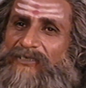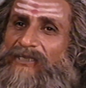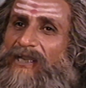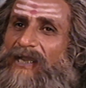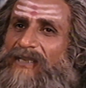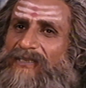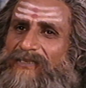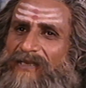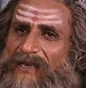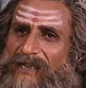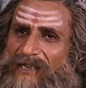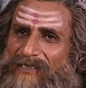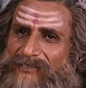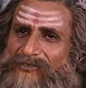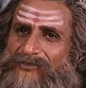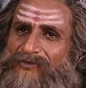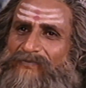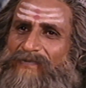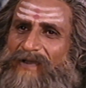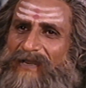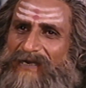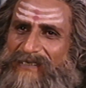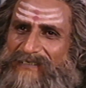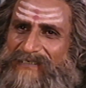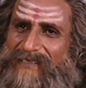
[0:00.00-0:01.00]
নিষাদ রাজ
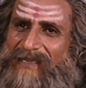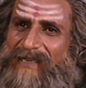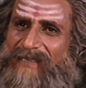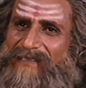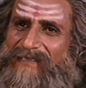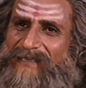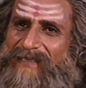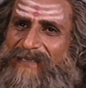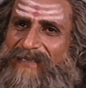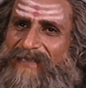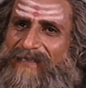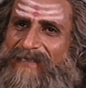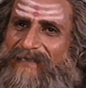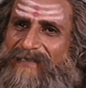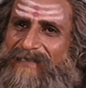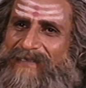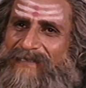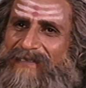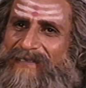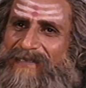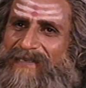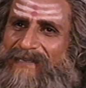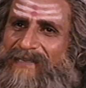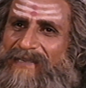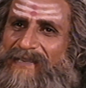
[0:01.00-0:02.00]
আপনার সঙ্গে আছেন
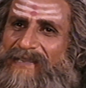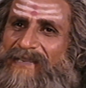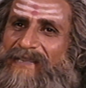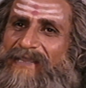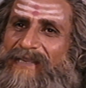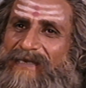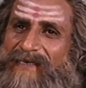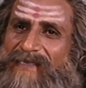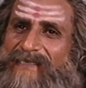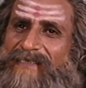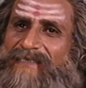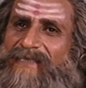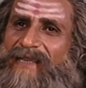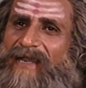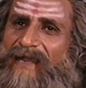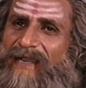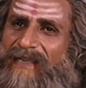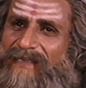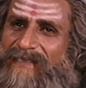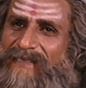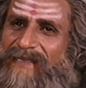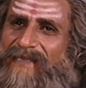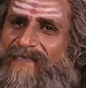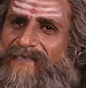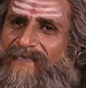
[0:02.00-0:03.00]
তার
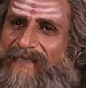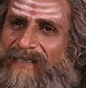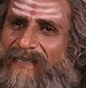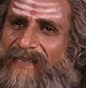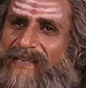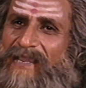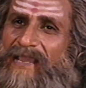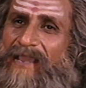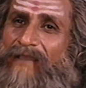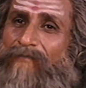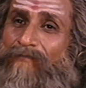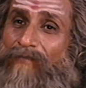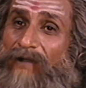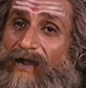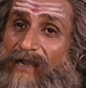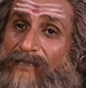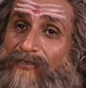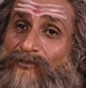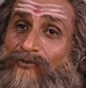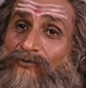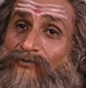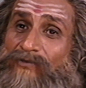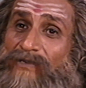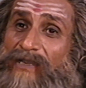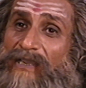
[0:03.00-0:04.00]
সাহায্যে
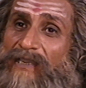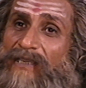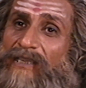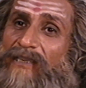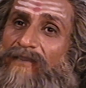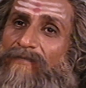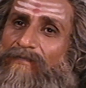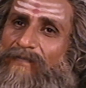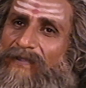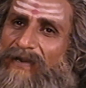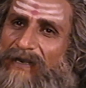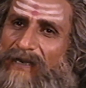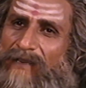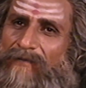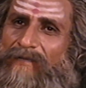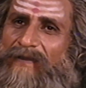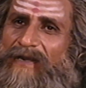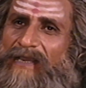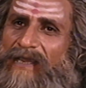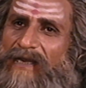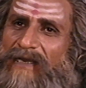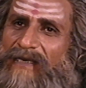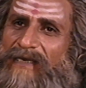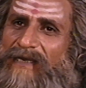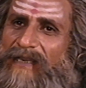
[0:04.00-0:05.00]
বাঁশ দিয়ে একটা
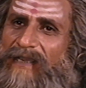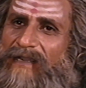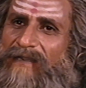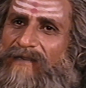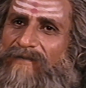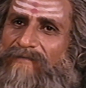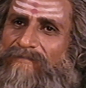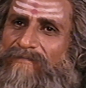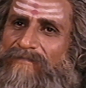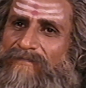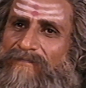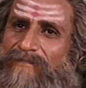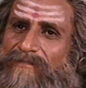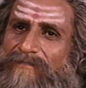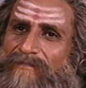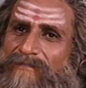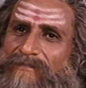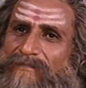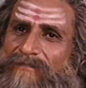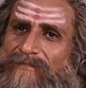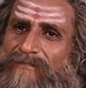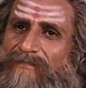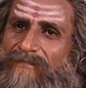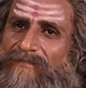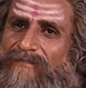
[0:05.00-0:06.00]
ভেলা বানিয়ে নিন
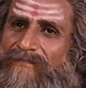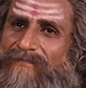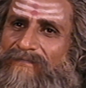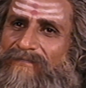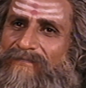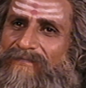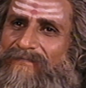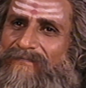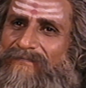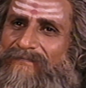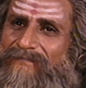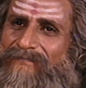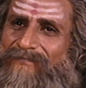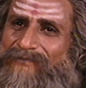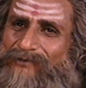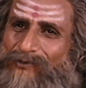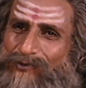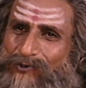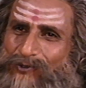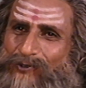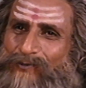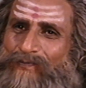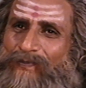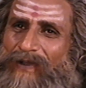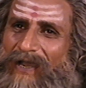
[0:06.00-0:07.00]

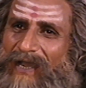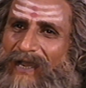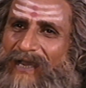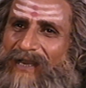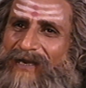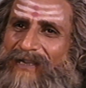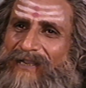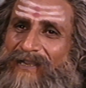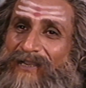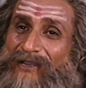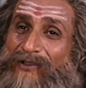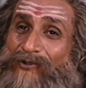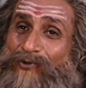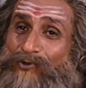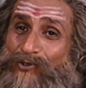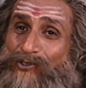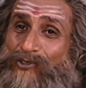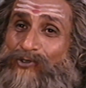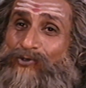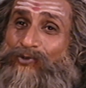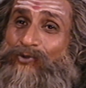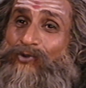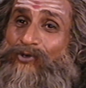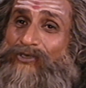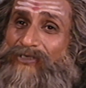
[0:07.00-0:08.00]
ওপারে কিছু দূর
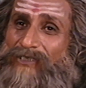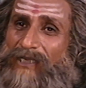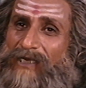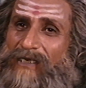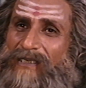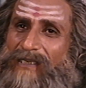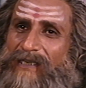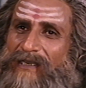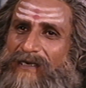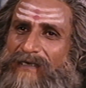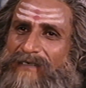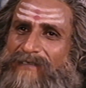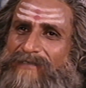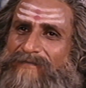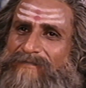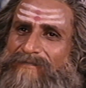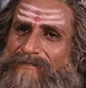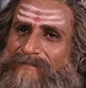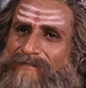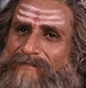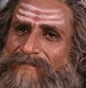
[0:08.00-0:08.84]
যাবার পর